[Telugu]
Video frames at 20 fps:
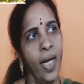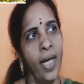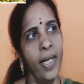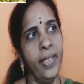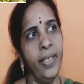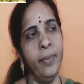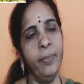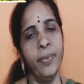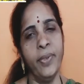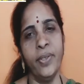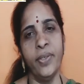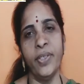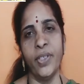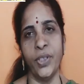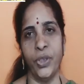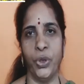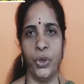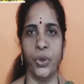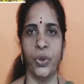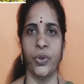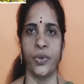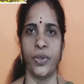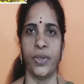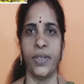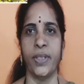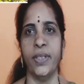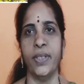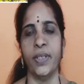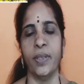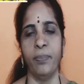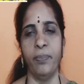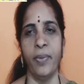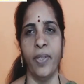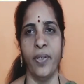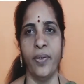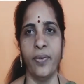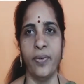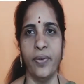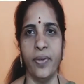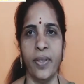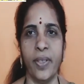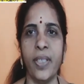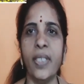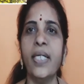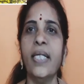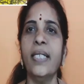అరటి పండు తెచ్చుకోవచ్చు అని చెప్పి అనుకుంది